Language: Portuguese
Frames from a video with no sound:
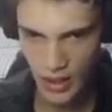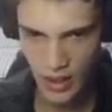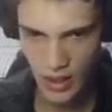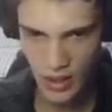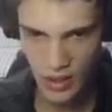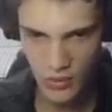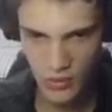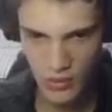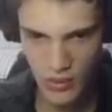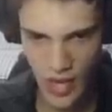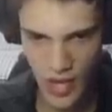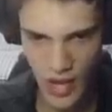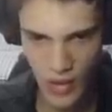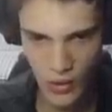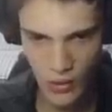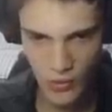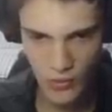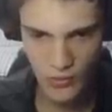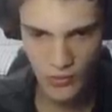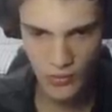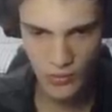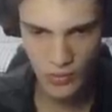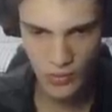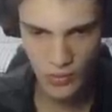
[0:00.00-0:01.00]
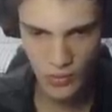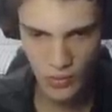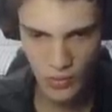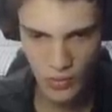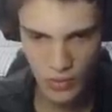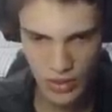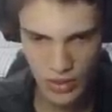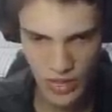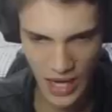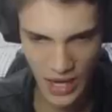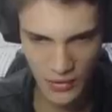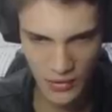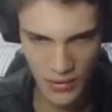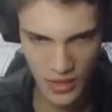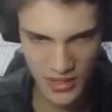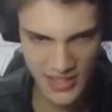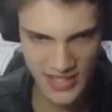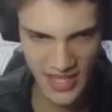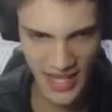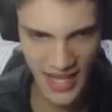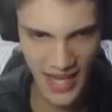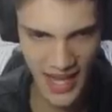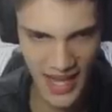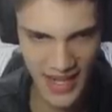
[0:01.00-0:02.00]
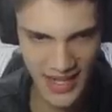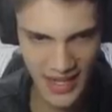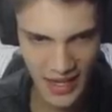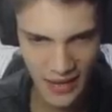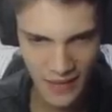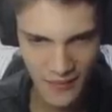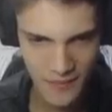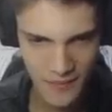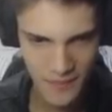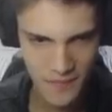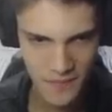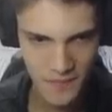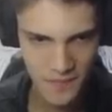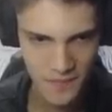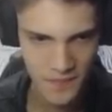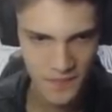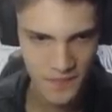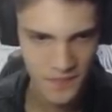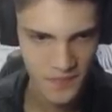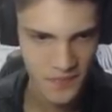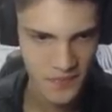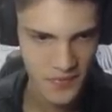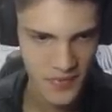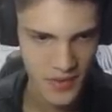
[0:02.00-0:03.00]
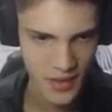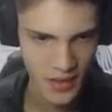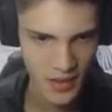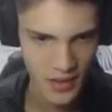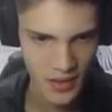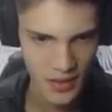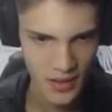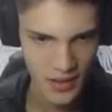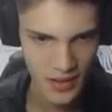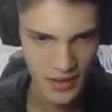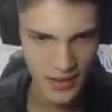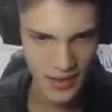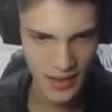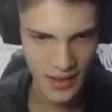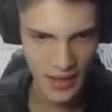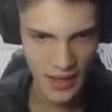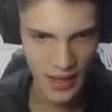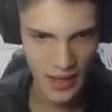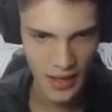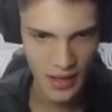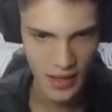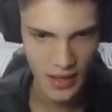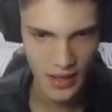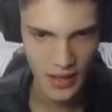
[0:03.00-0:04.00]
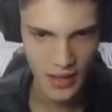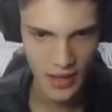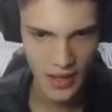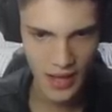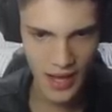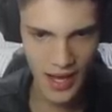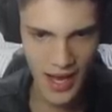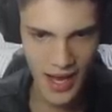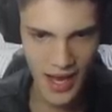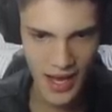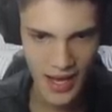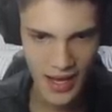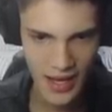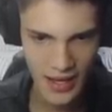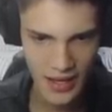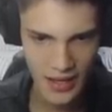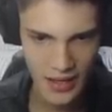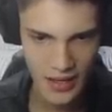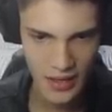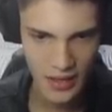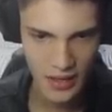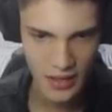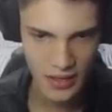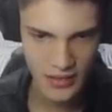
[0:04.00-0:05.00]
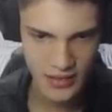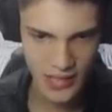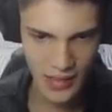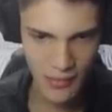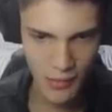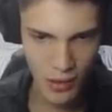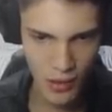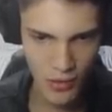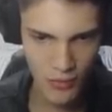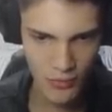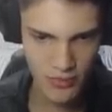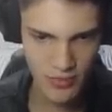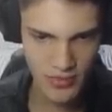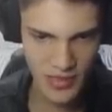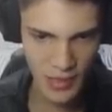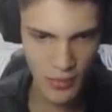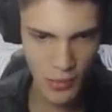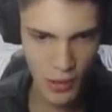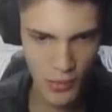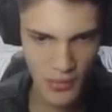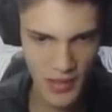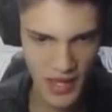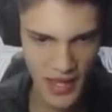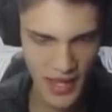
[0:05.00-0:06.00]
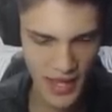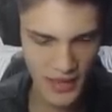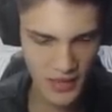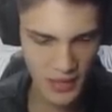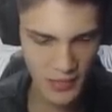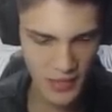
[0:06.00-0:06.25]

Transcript: ah, o carro, o carro não acelera. Mão pro alto, sai ah, agora. Tá bom, tá bom, me rendo,